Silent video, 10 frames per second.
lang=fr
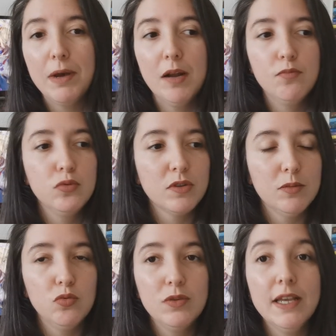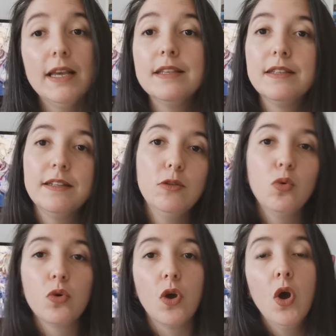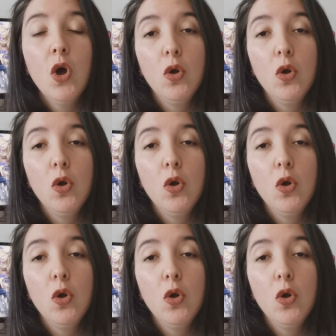palle pour débuter et c'était donc